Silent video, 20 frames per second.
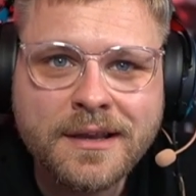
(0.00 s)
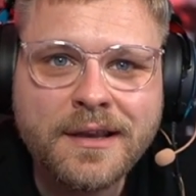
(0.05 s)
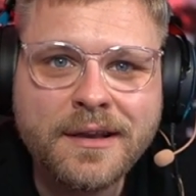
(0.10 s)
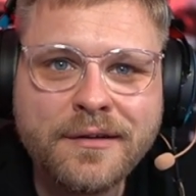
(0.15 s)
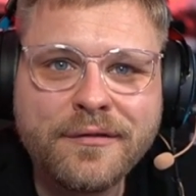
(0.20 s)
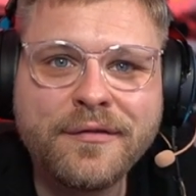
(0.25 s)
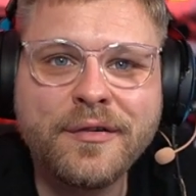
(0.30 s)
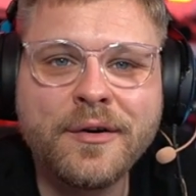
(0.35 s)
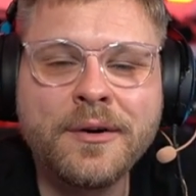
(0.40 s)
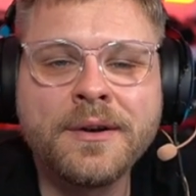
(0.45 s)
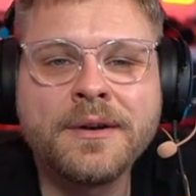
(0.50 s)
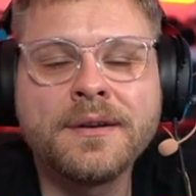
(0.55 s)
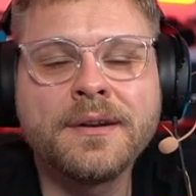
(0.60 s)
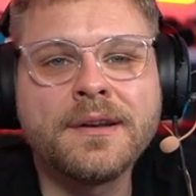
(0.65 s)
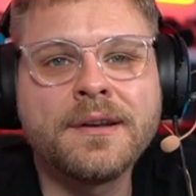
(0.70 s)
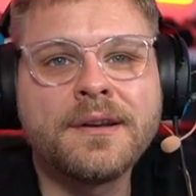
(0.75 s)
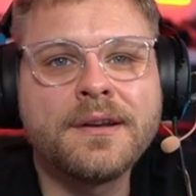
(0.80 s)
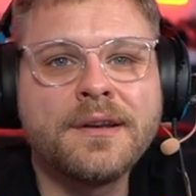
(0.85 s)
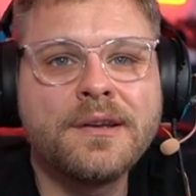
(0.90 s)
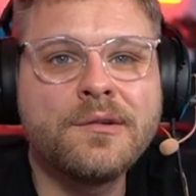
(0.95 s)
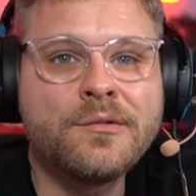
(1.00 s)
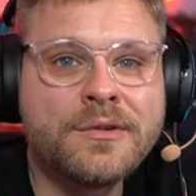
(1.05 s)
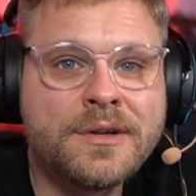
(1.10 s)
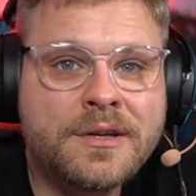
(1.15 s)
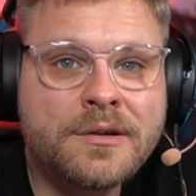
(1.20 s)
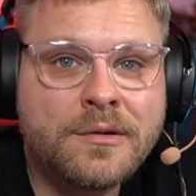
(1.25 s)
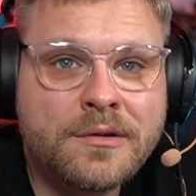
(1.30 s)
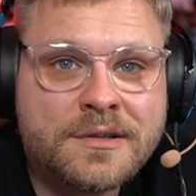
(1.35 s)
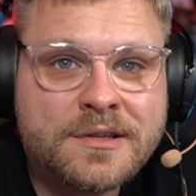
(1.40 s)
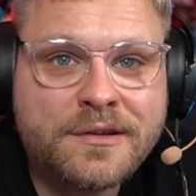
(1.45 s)
von äh,
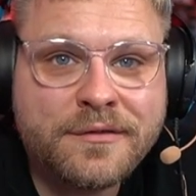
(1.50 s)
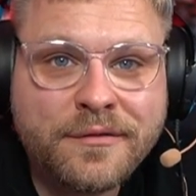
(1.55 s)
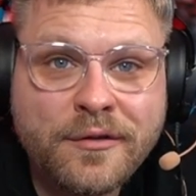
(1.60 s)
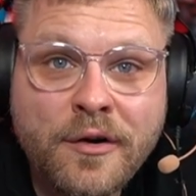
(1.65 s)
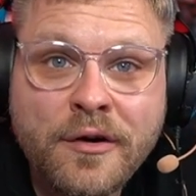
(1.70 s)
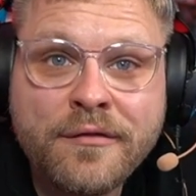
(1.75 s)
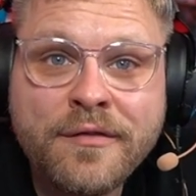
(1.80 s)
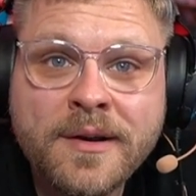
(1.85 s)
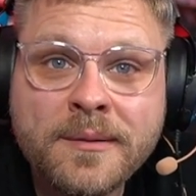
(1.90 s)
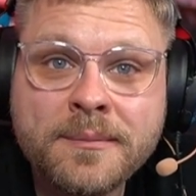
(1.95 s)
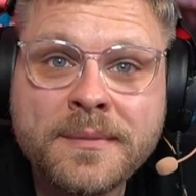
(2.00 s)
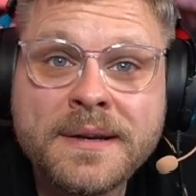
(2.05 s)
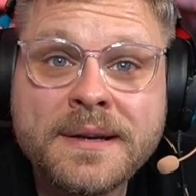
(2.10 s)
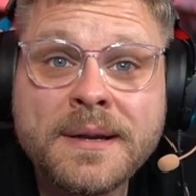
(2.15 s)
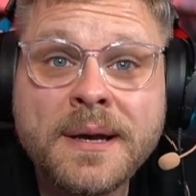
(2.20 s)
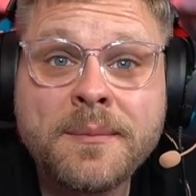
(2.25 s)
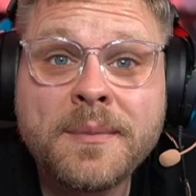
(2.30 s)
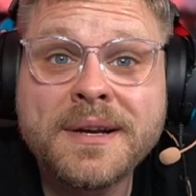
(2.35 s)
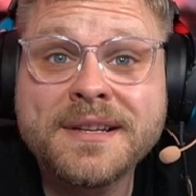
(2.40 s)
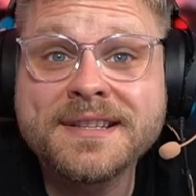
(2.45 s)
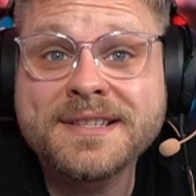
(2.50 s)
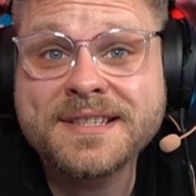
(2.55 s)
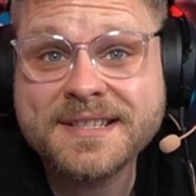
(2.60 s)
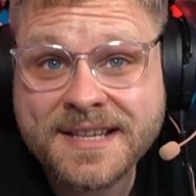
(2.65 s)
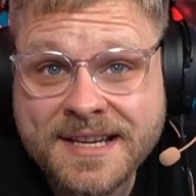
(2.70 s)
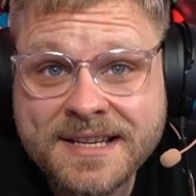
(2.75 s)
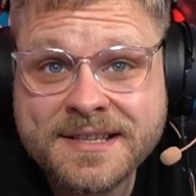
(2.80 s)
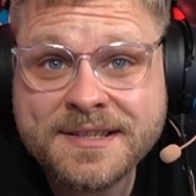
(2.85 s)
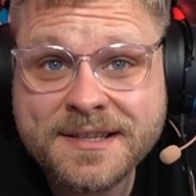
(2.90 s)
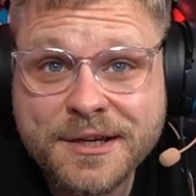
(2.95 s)
Unicorns of Love hat mir da mal einen
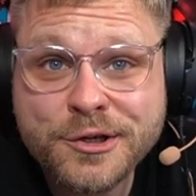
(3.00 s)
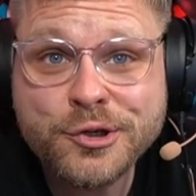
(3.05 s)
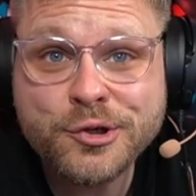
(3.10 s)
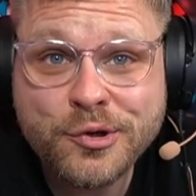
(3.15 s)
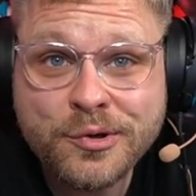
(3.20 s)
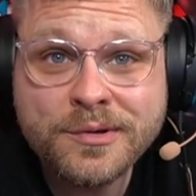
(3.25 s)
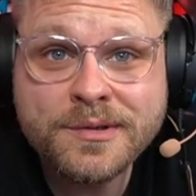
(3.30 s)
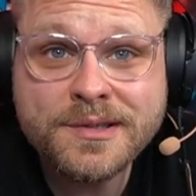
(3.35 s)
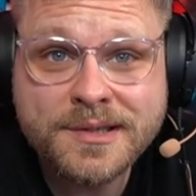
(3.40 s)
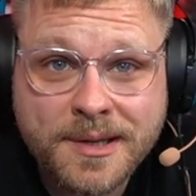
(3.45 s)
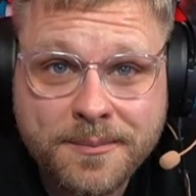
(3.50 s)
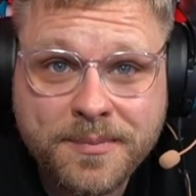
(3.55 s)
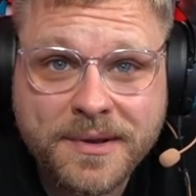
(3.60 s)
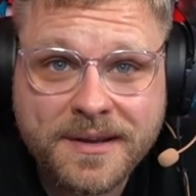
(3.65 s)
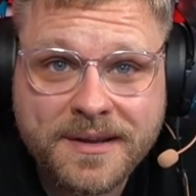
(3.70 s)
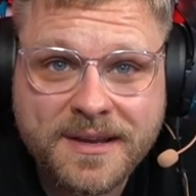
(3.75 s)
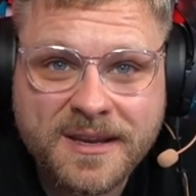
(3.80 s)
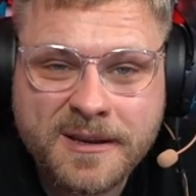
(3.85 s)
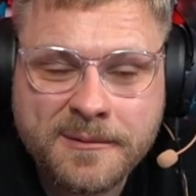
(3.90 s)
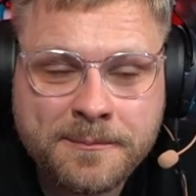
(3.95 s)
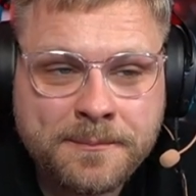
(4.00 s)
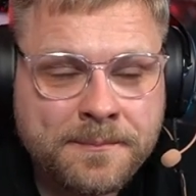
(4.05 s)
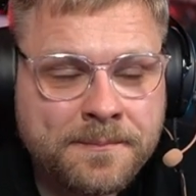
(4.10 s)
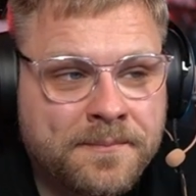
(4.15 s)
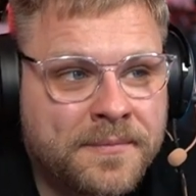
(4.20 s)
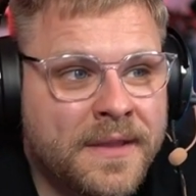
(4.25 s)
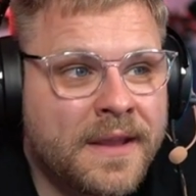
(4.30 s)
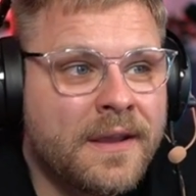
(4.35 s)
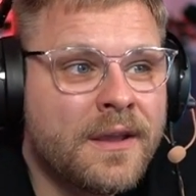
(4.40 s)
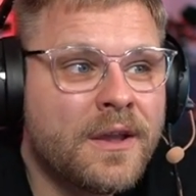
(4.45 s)
sehr, sehr schönen Tipp gegeben.
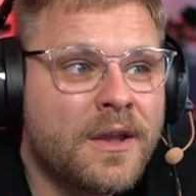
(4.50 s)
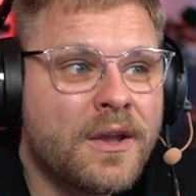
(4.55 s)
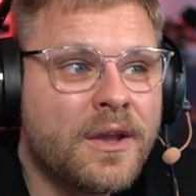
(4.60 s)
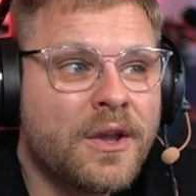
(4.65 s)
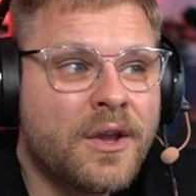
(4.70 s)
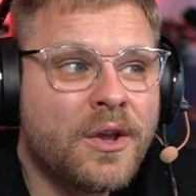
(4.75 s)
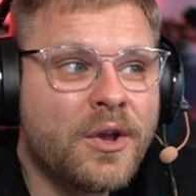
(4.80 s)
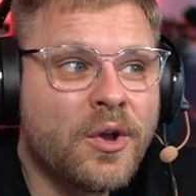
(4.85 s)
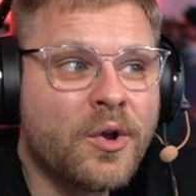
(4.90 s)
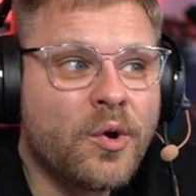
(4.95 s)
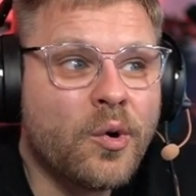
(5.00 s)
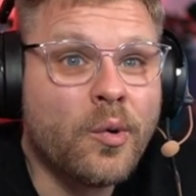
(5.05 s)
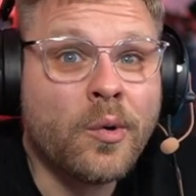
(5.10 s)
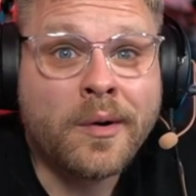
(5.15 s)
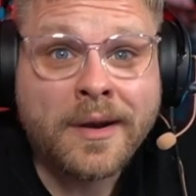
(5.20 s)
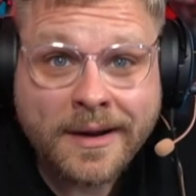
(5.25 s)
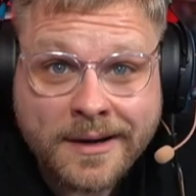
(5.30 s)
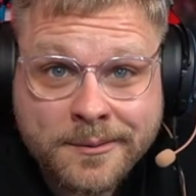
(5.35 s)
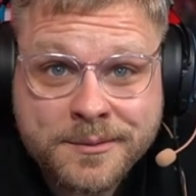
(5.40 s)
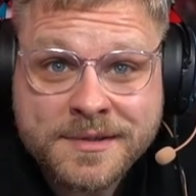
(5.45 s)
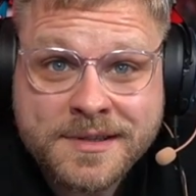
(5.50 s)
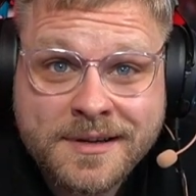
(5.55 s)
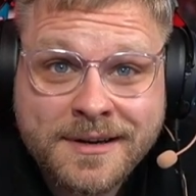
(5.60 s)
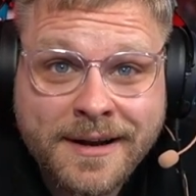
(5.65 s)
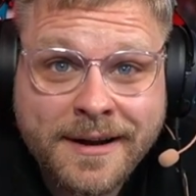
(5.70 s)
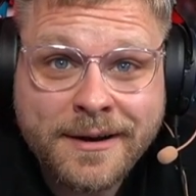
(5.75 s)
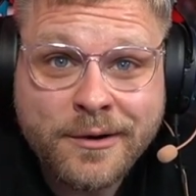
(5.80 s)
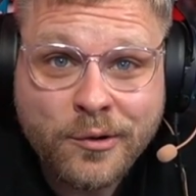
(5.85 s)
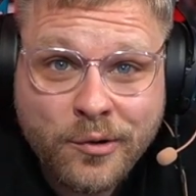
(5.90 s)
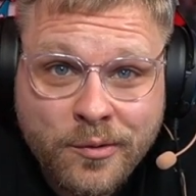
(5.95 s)
Und da gibt es eine
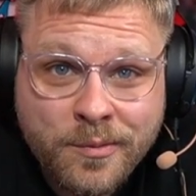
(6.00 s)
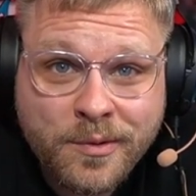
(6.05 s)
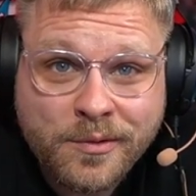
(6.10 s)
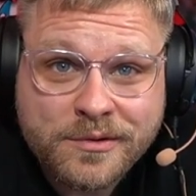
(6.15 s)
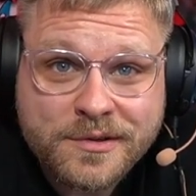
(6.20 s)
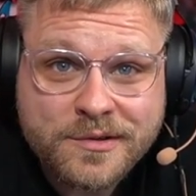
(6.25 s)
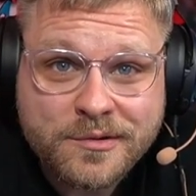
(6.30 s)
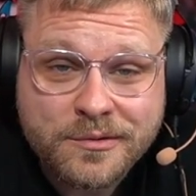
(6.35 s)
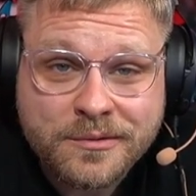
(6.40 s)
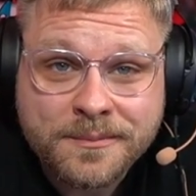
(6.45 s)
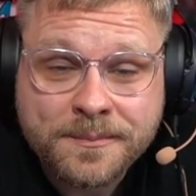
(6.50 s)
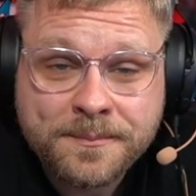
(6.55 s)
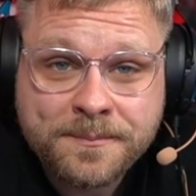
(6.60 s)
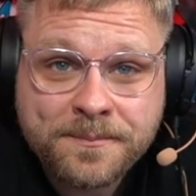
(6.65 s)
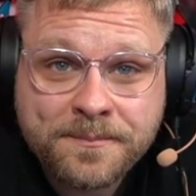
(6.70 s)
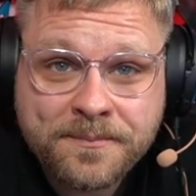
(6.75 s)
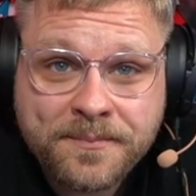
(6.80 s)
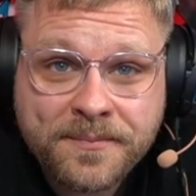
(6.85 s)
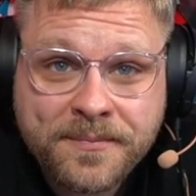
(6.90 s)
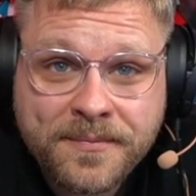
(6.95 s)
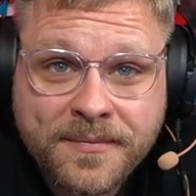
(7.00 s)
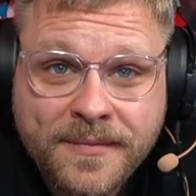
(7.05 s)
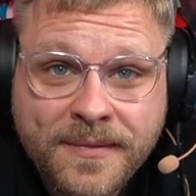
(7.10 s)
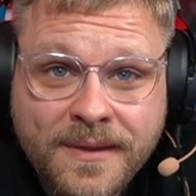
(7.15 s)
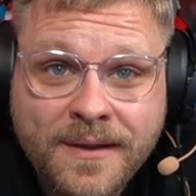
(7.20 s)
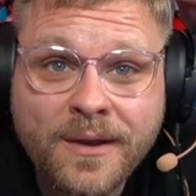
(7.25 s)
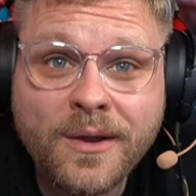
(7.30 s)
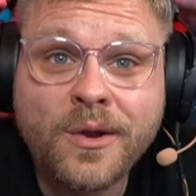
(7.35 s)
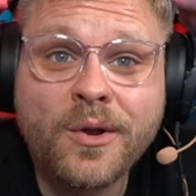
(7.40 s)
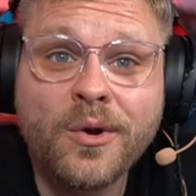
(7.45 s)
kleine Übung zu.
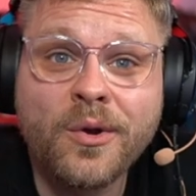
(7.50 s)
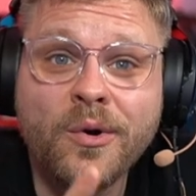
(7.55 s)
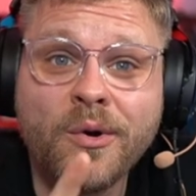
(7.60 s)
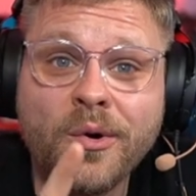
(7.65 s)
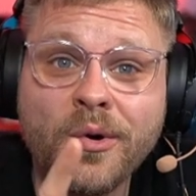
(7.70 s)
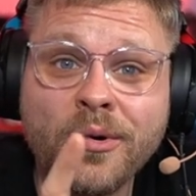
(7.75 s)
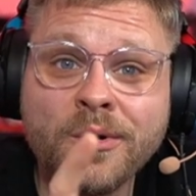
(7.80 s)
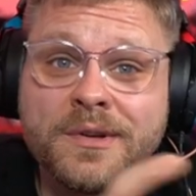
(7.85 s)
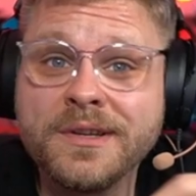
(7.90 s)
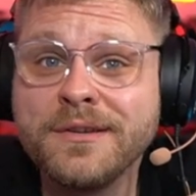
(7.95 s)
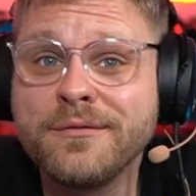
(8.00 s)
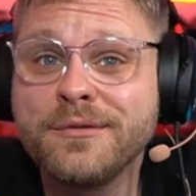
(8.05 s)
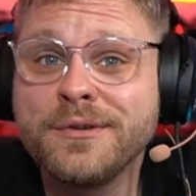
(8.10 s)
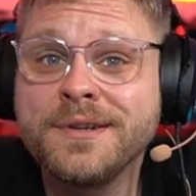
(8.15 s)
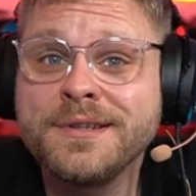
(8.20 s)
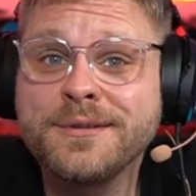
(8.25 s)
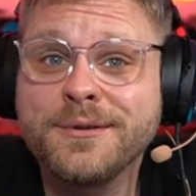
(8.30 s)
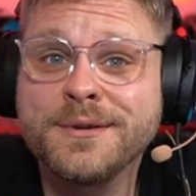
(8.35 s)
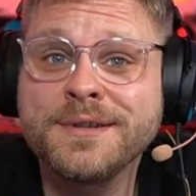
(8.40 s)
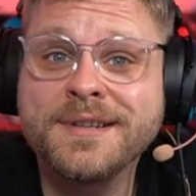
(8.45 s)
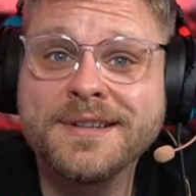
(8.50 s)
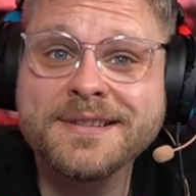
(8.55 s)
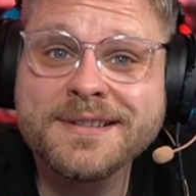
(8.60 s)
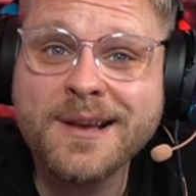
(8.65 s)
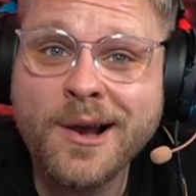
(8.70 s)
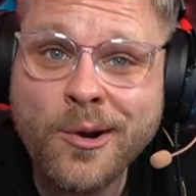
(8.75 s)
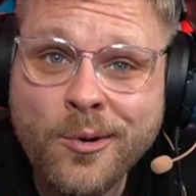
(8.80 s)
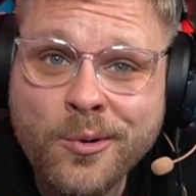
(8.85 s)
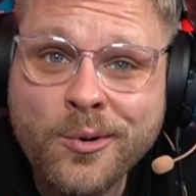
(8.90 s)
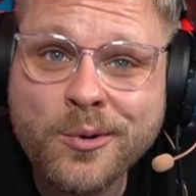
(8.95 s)
Und die würde ich euch jetzt
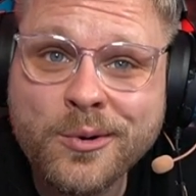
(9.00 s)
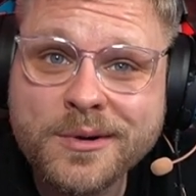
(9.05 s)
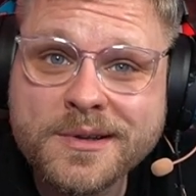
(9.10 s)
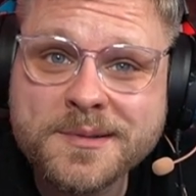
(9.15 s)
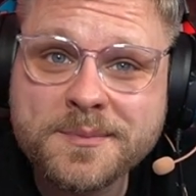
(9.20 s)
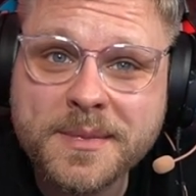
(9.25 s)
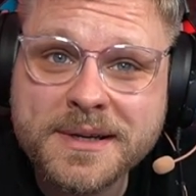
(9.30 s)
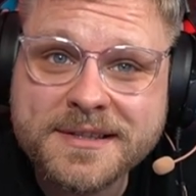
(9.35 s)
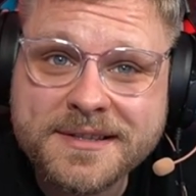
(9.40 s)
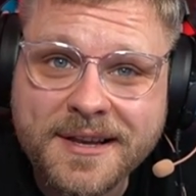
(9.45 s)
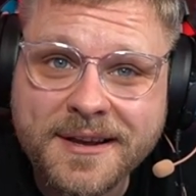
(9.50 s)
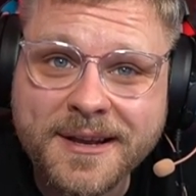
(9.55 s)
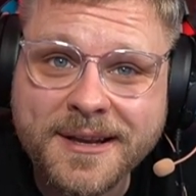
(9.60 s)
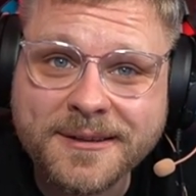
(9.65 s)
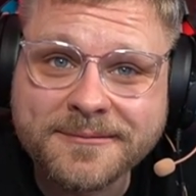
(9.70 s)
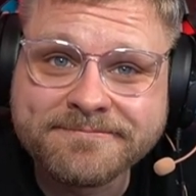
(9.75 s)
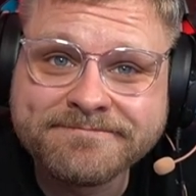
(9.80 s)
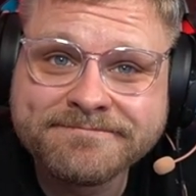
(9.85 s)
auch kurz mal zeigen.